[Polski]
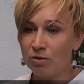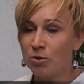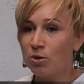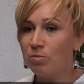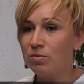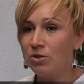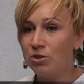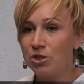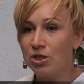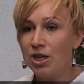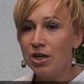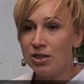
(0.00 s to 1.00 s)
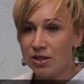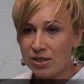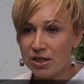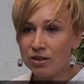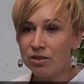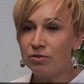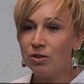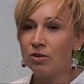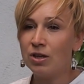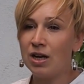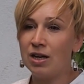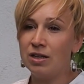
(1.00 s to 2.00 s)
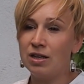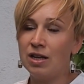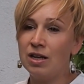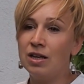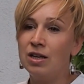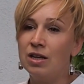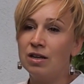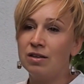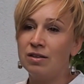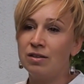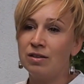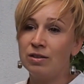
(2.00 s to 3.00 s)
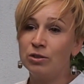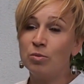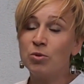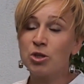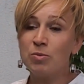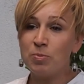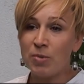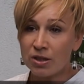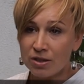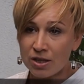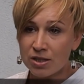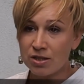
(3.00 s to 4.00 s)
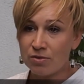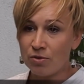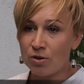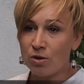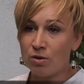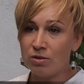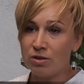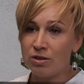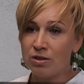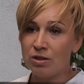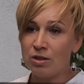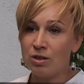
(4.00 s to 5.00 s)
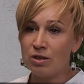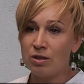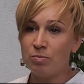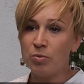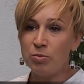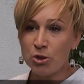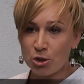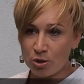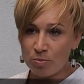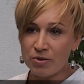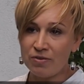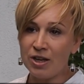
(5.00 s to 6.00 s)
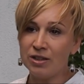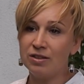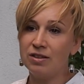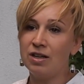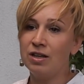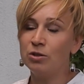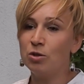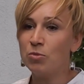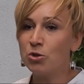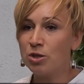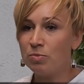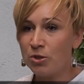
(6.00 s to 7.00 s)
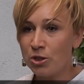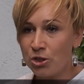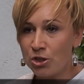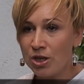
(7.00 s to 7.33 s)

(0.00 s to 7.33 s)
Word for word: To mogą być inicjatywy lokalne, e, to może być partnerstwo e, publiczno-prywatne, to może być